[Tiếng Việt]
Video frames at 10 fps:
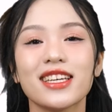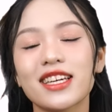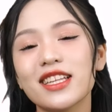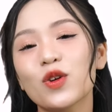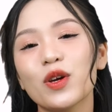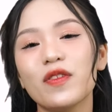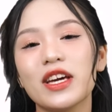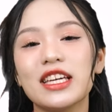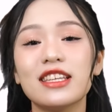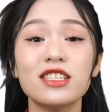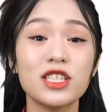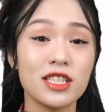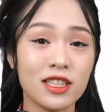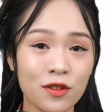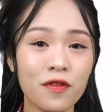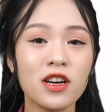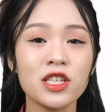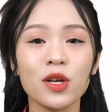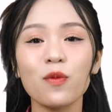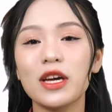Kính thưa quý vị, chương trình tư vấn
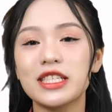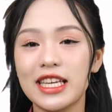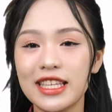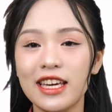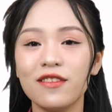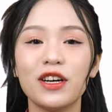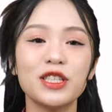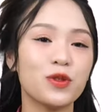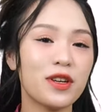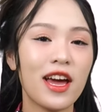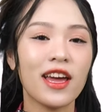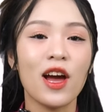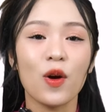Sống khỏe sẻ chia với chủ đề